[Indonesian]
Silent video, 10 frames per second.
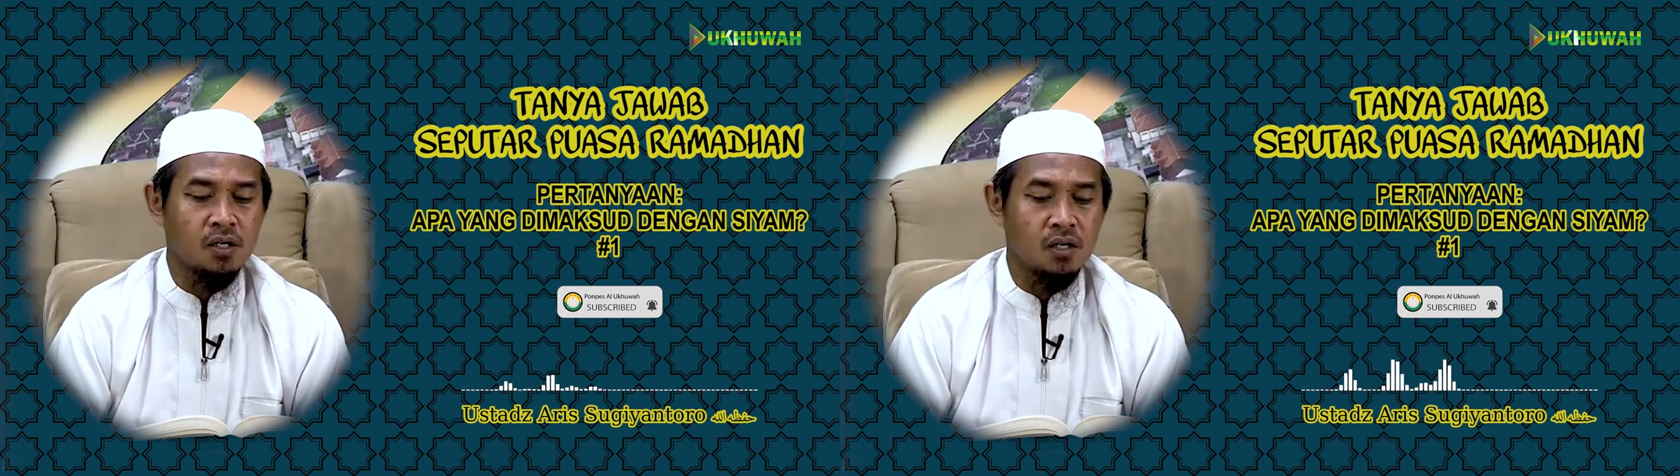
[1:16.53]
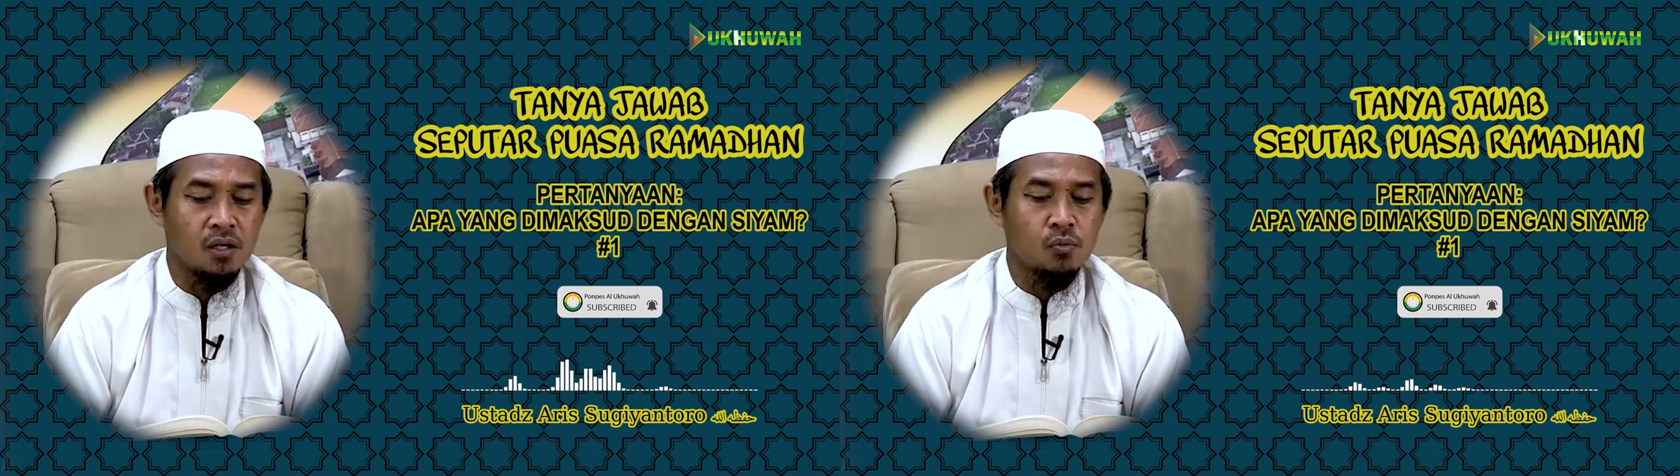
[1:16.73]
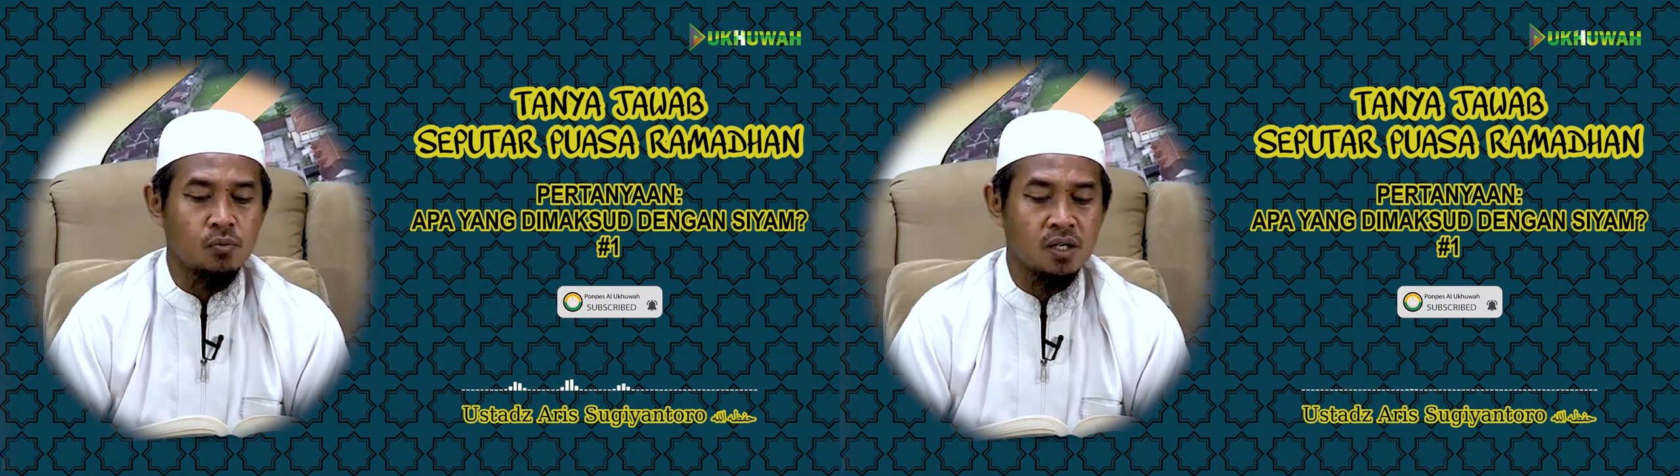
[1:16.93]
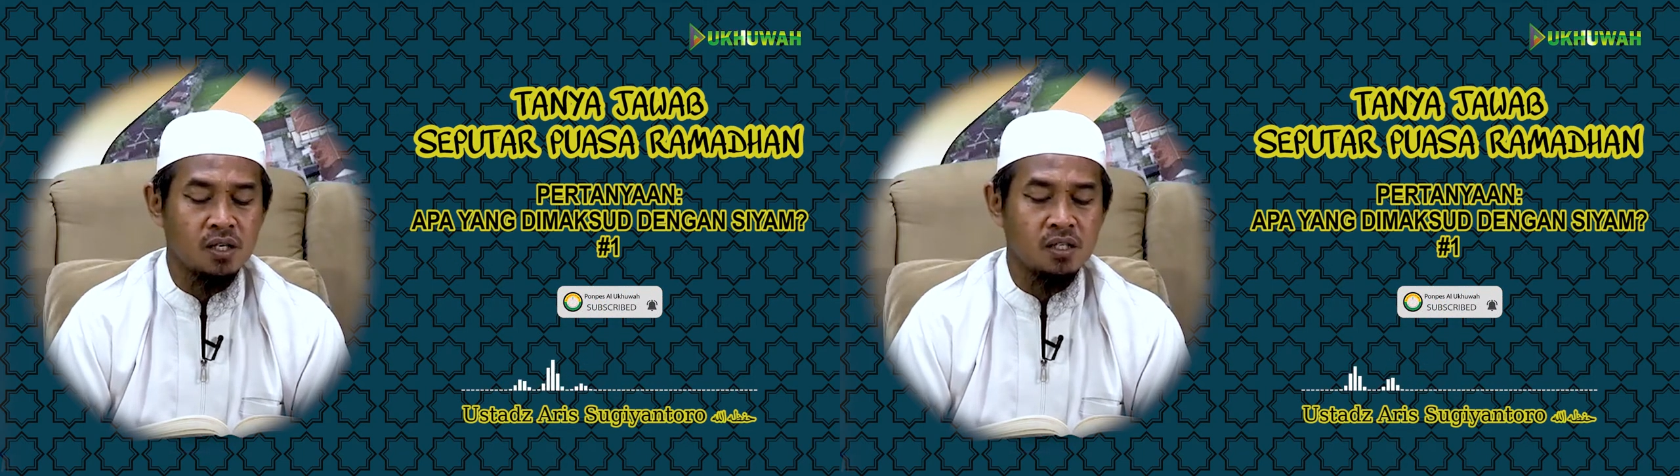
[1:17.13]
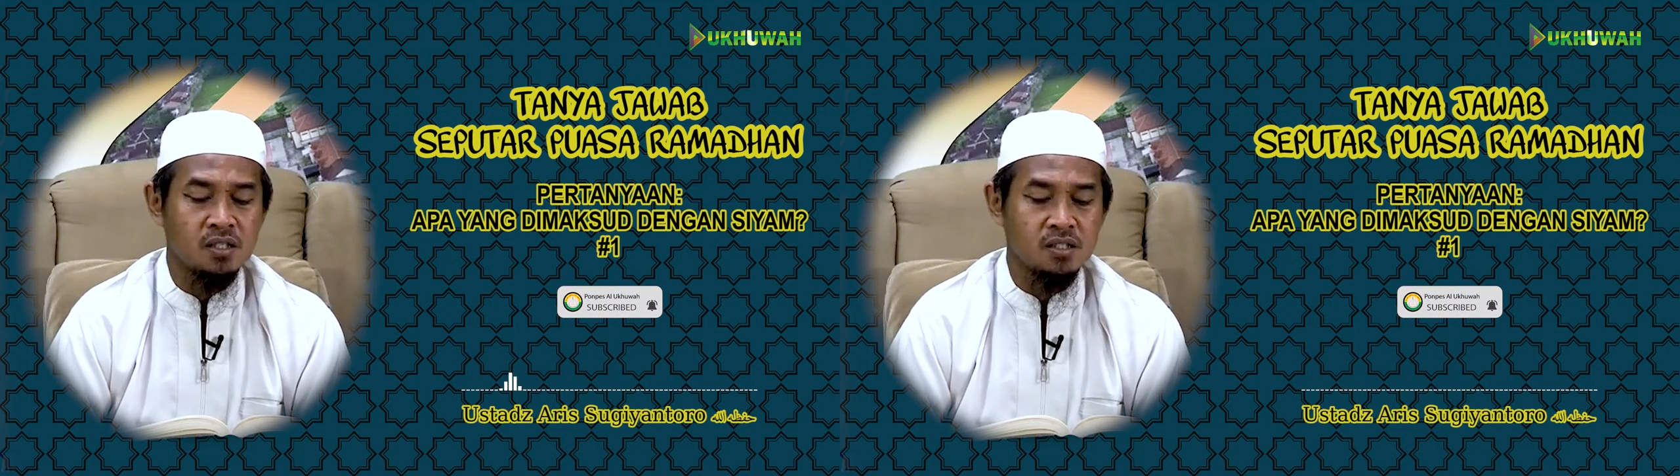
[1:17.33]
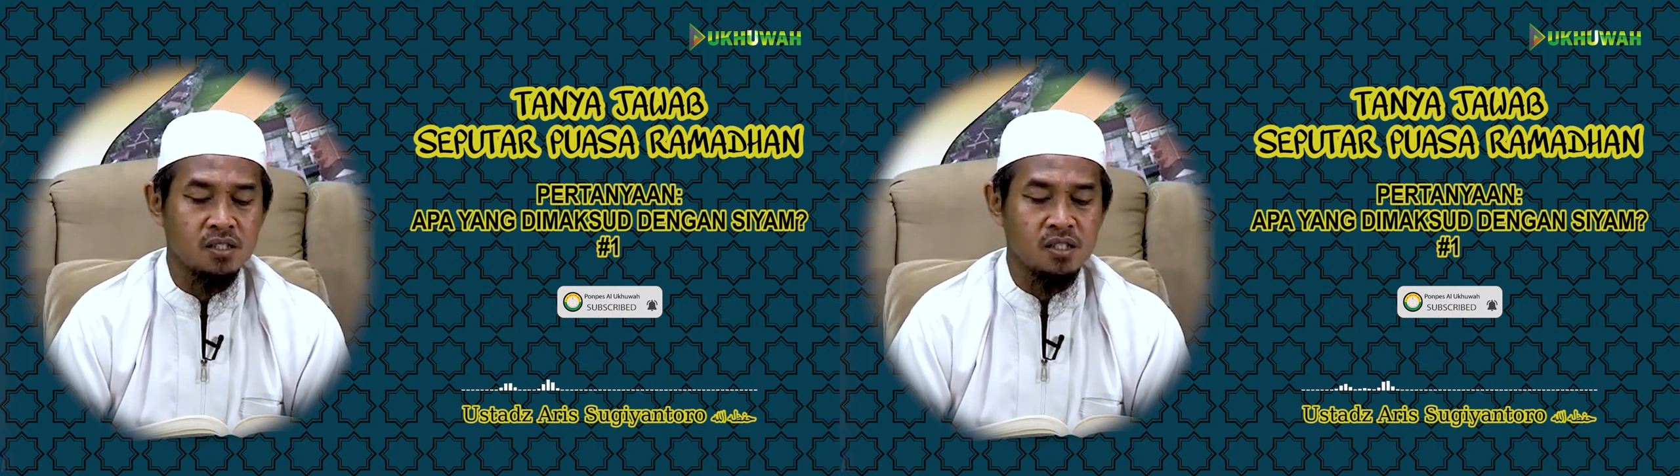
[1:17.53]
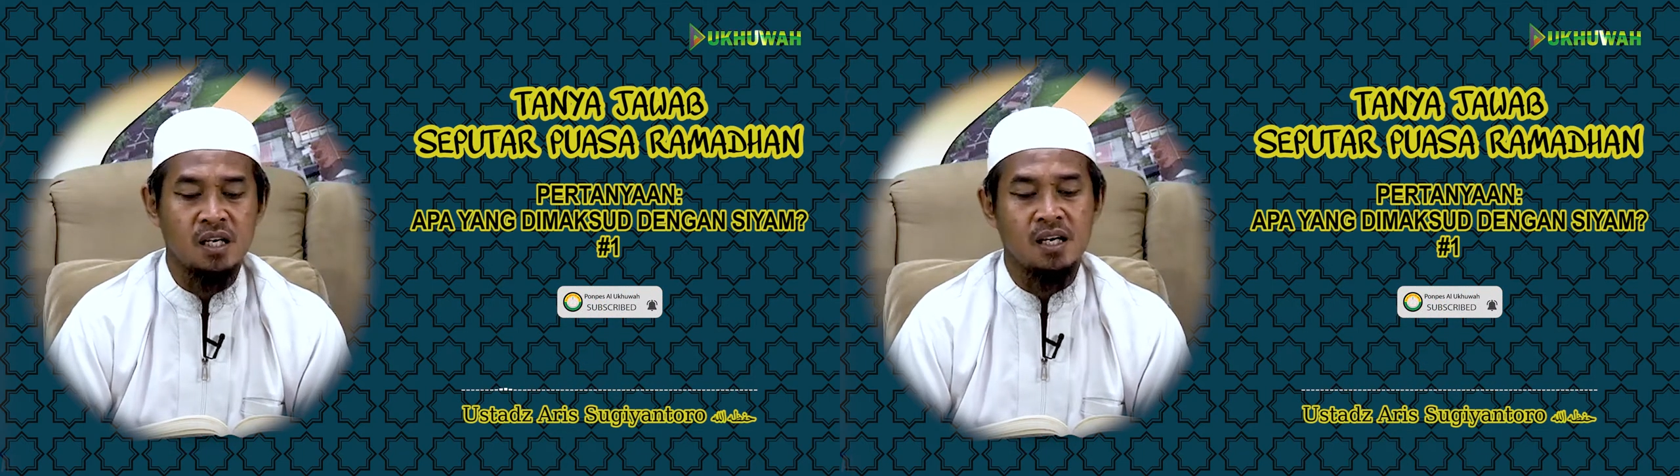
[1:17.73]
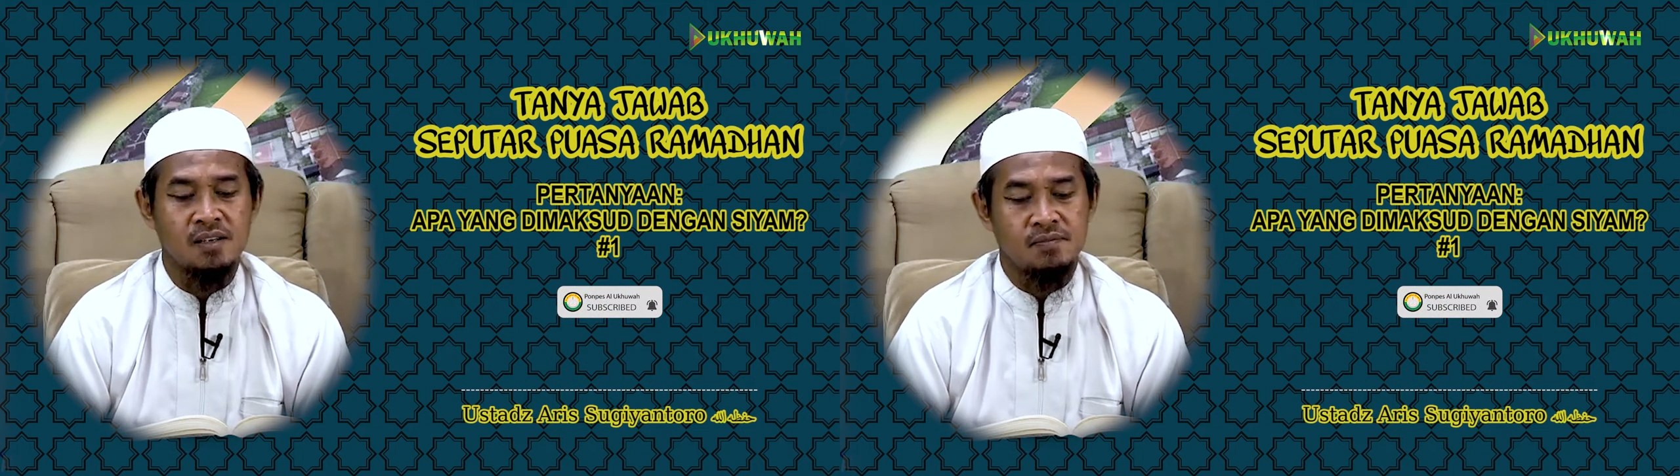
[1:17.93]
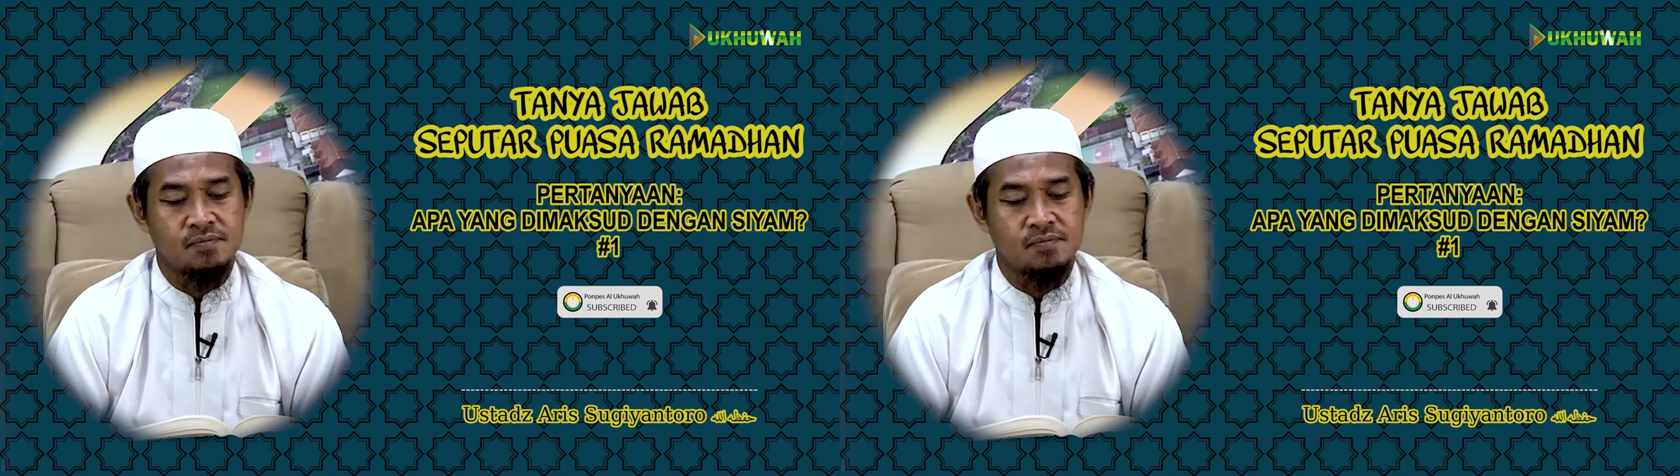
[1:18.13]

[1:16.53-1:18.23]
yawma insiya.